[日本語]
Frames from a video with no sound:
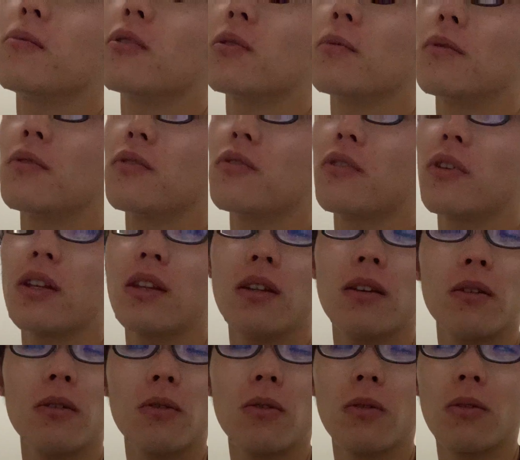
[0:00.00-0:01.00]
僕もそうやっ
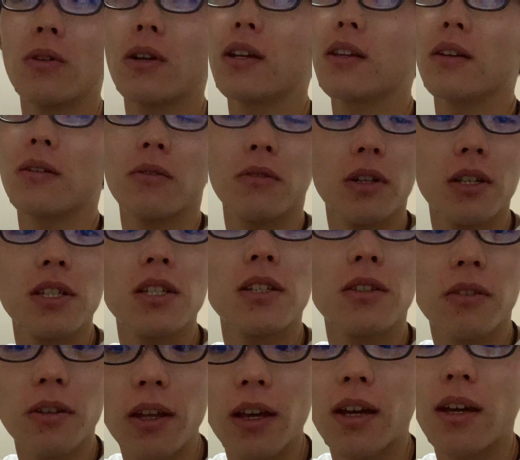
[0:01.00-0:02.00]
て送られたら嬉しい
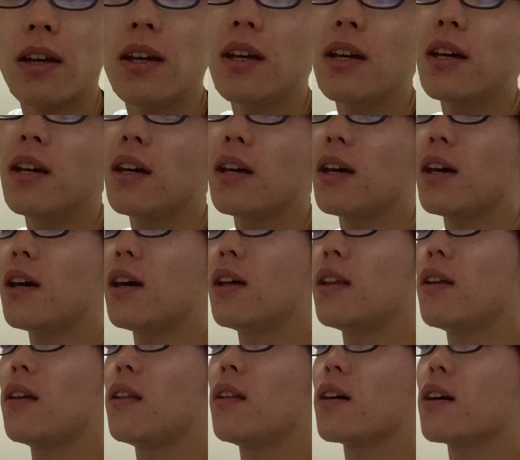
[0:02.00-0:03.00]
ので、
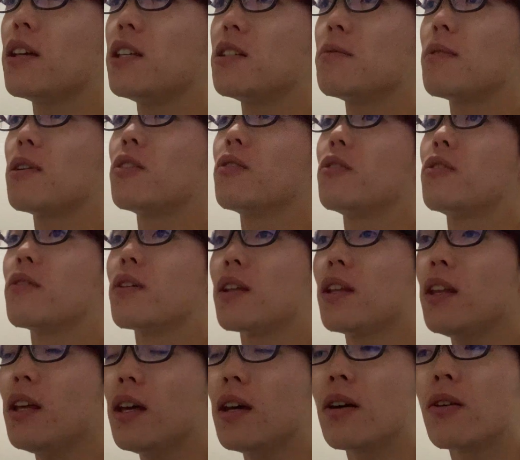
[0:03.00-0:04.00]
えー、で、なんか一番乗りとかで
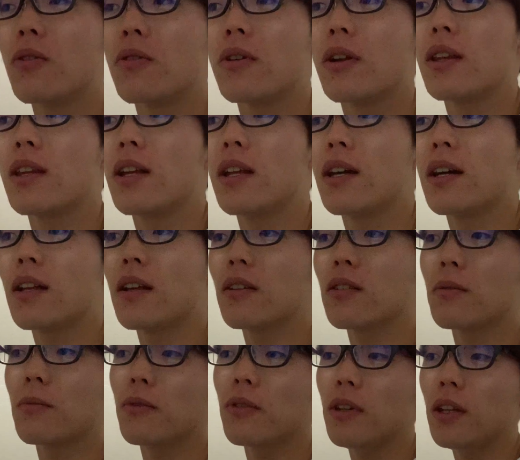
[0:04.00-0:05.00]
ね、送れたらいいかな
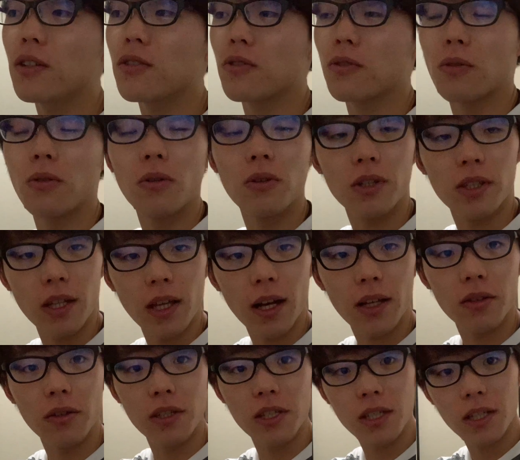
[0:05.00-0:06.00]
と思うんで、ちょっと起きて、あ
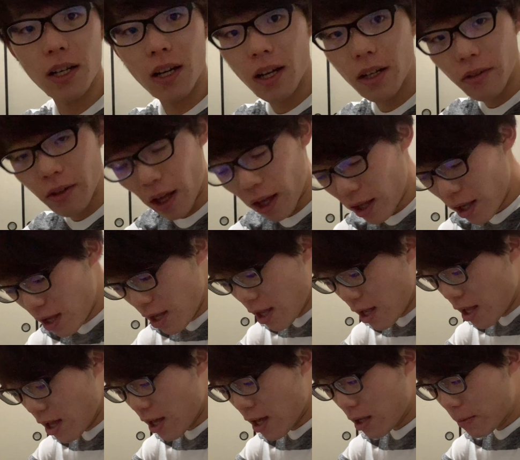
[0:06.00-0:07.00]
と1時間半ぐらい、
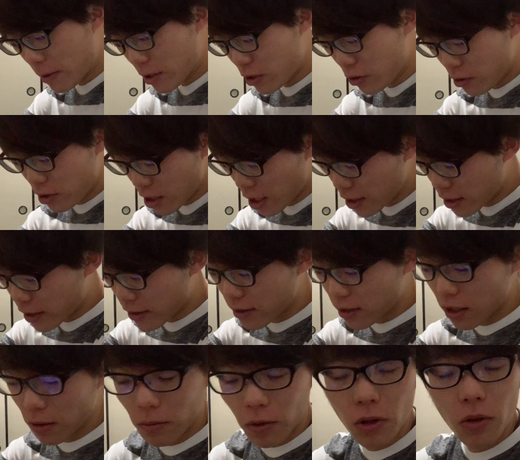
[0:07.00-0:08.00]
えー、今10時半なんです
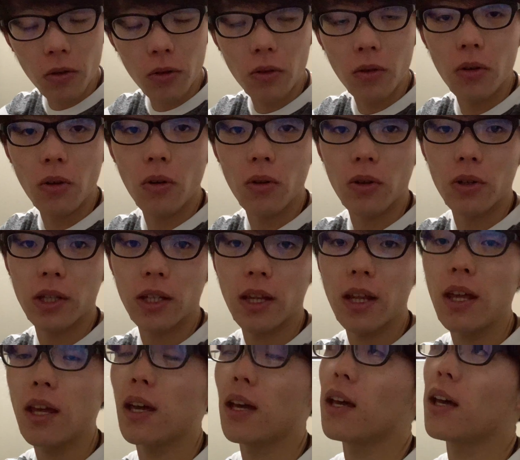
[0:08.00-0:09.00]
けども、起き
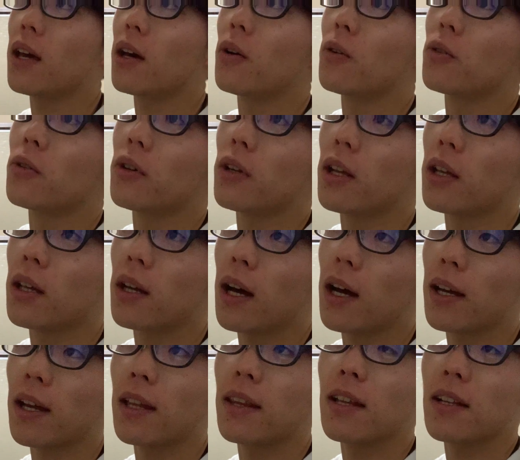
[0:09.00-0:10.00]
て、えー、遅れ、
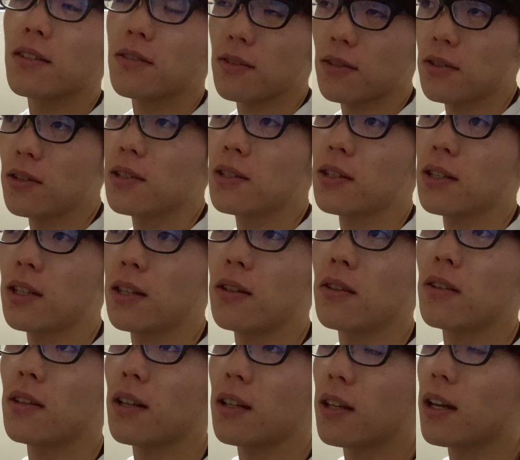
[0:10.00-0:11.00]
ハーゲンダッツ好きって
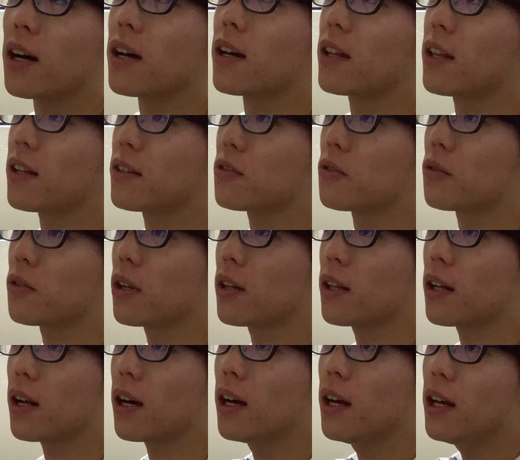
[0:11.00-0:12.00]
言ったんで、ハーゲンダッツ送れ
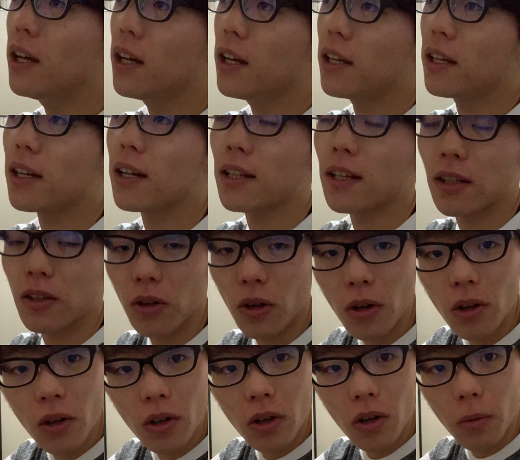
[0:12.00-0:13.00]
たらいいかなと
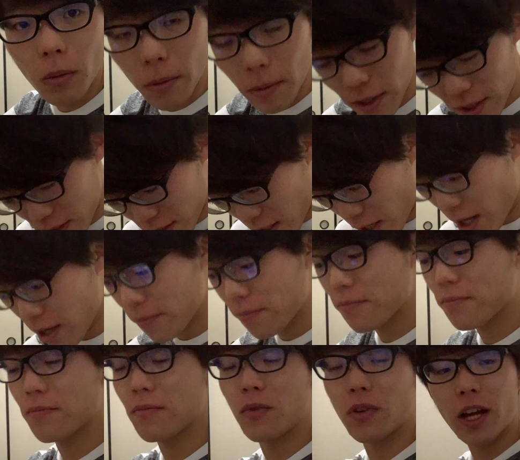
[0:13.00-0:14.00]
思います。はい。
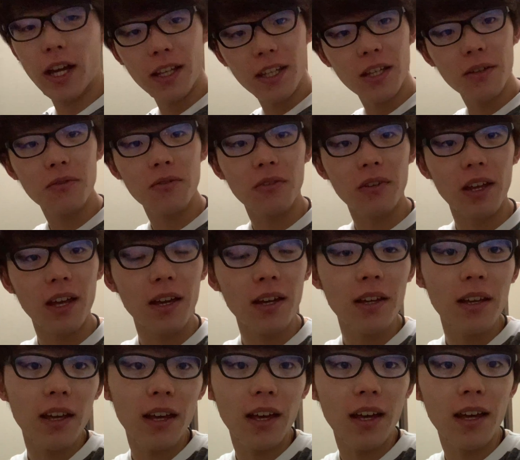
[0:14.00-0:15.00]
もう LINE ギフトね、
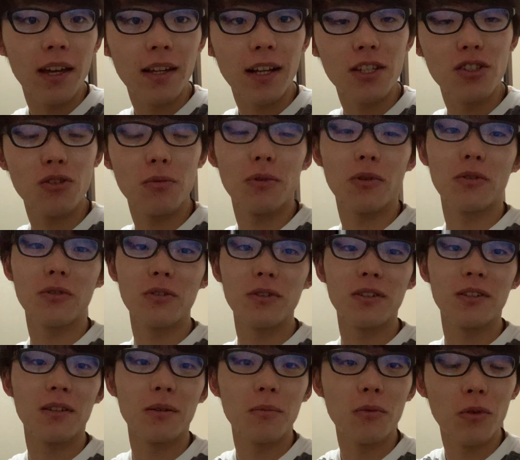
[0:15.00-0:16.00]
えー、誕生日に送るっ
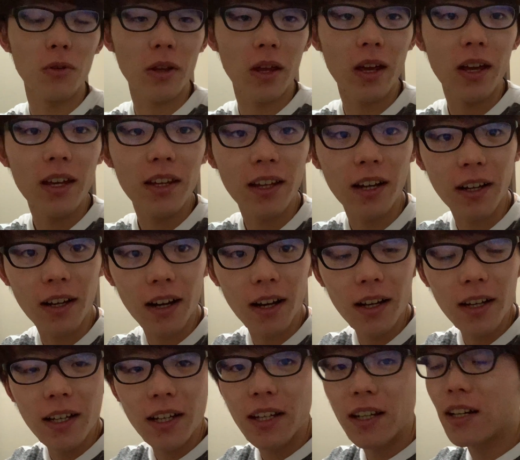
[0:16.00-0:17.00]
ていうのもね、なんか、
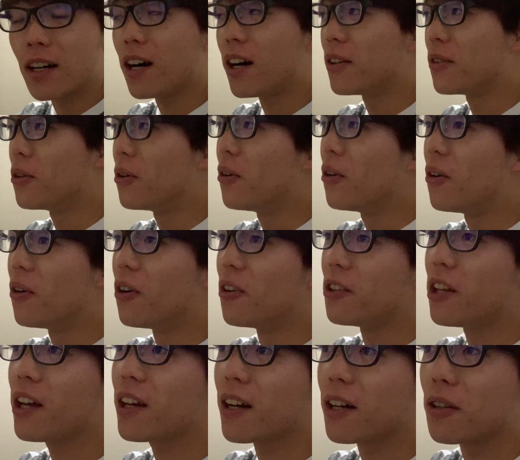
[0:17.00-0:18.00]
あのー、
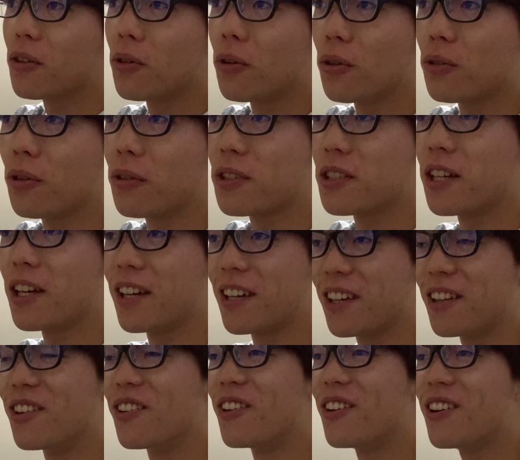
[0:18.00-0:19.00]
殿下の報道じゃないけ
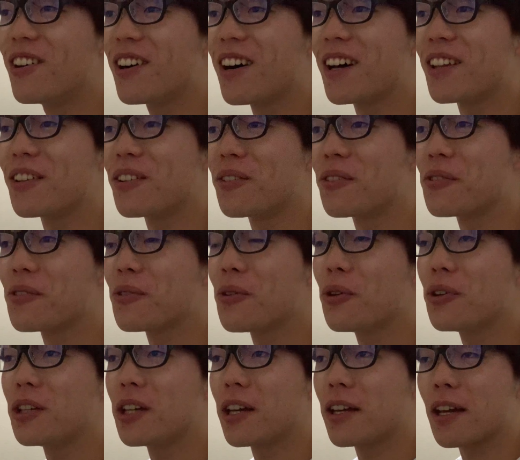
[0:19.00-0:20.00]
ど、あのー、
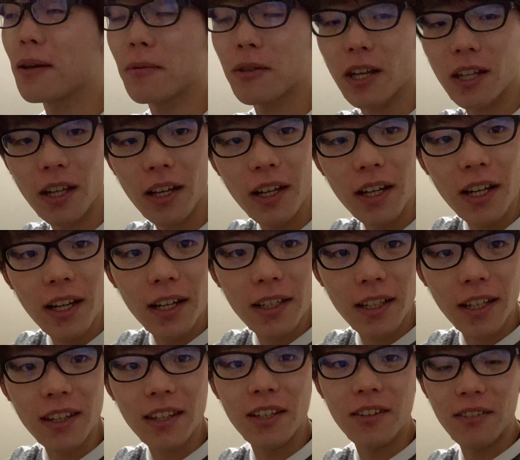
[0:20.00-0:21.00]
お家芸みたいな、
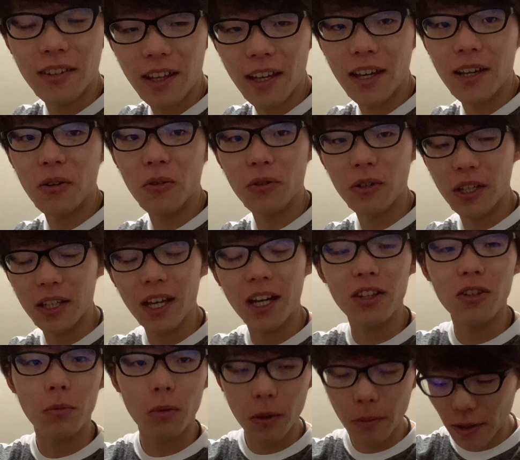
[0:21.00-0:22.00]
なってるんで、送りたい
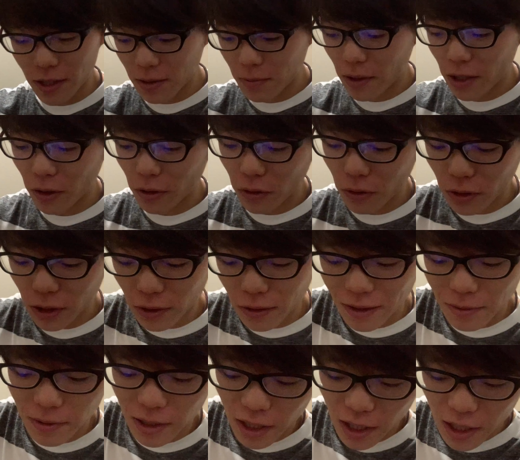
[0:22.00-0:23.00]
と思います。まあ、喜んでくれ
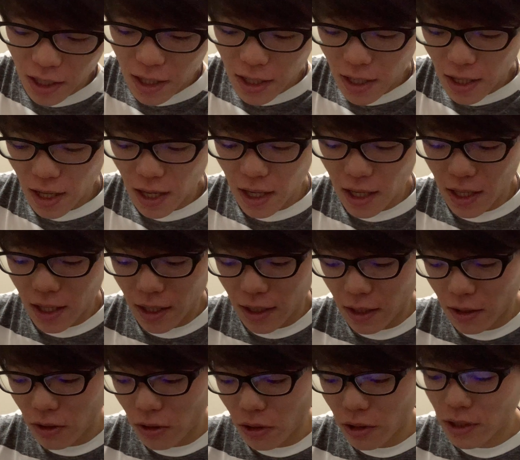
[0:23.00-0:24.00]
ればね、えー、いいか
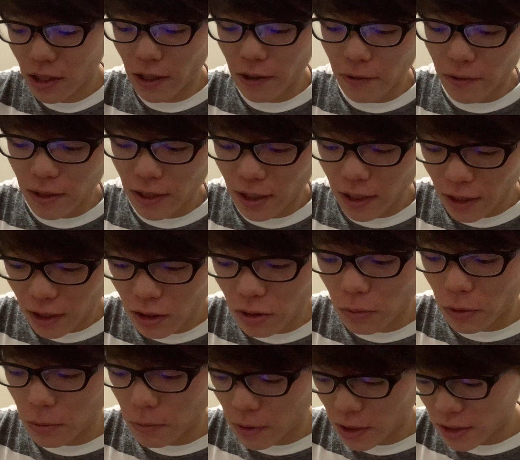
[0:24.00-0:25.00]
なと、幸いかなと
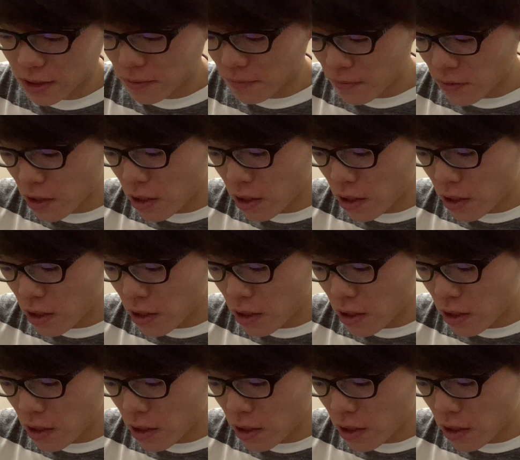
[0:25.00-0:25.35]
思います。